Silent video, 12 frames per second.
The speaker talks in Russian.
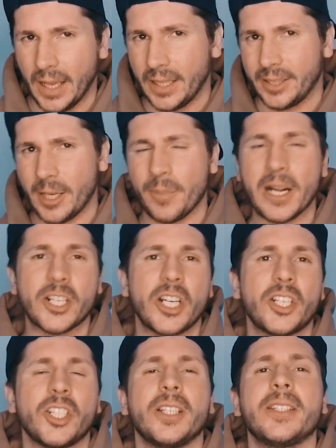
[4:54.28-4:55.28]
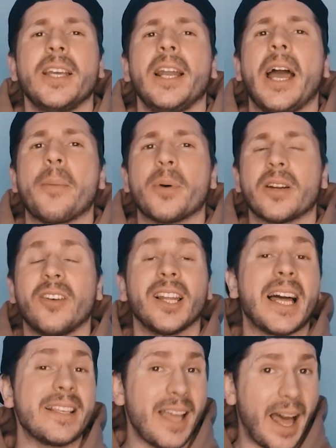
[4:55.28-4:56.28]
На прошедшей неделе
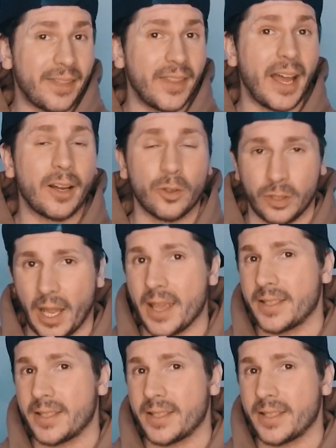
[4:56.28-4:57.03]
оборвалась одна крутая